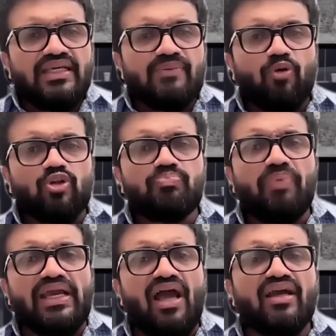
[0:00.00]
இப்போது
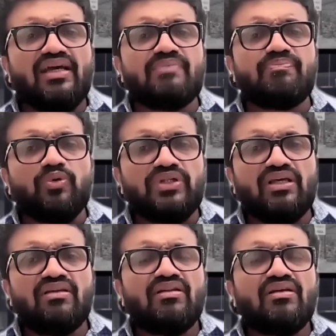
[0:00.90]
பயாகல
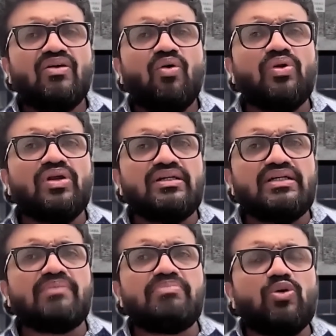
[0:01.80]
பகுதியில் ஒரு
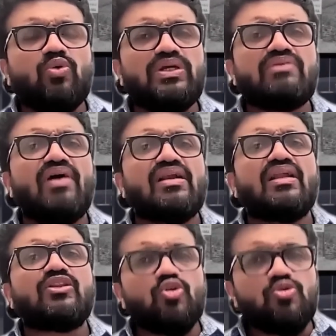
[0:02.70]
இளம் பிக்கு
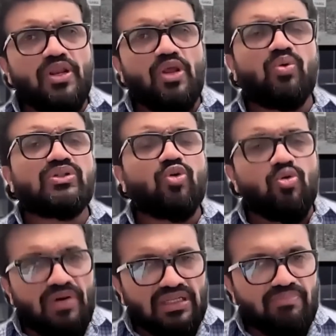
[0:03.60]
இவ்வாறான துஷ்பிரயோகத்துக்கு
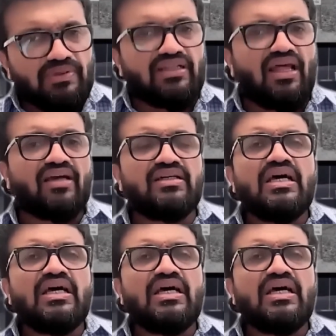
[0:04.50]
உட்படுத்தப்பட்டதாக